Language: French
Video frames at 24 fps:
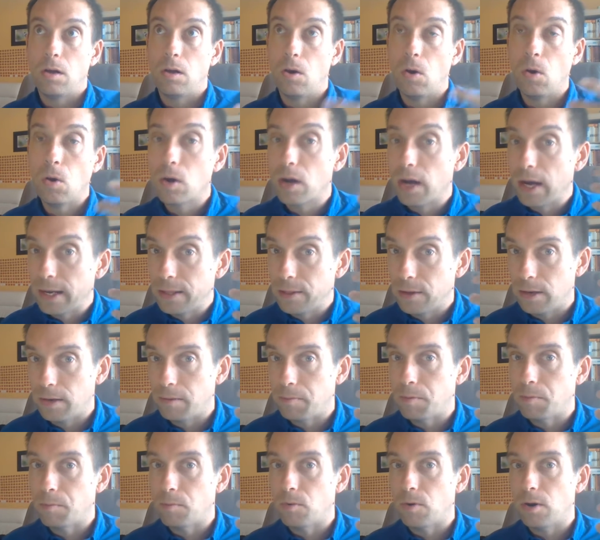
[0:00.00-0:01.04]
ancré dans la
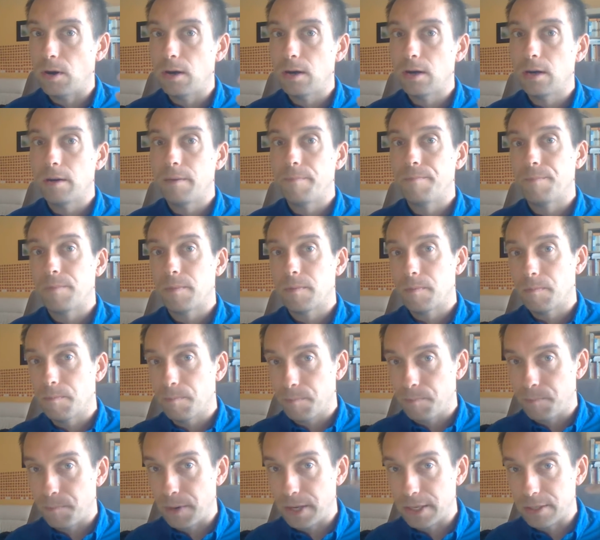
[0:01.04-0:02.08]
mémoire,
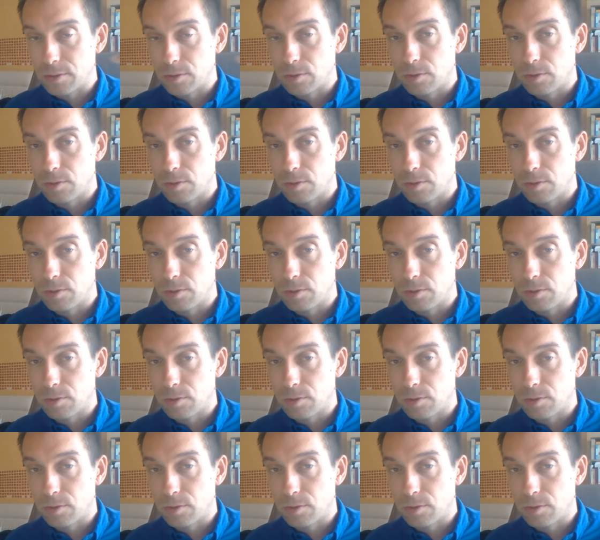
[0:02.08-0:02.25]
parce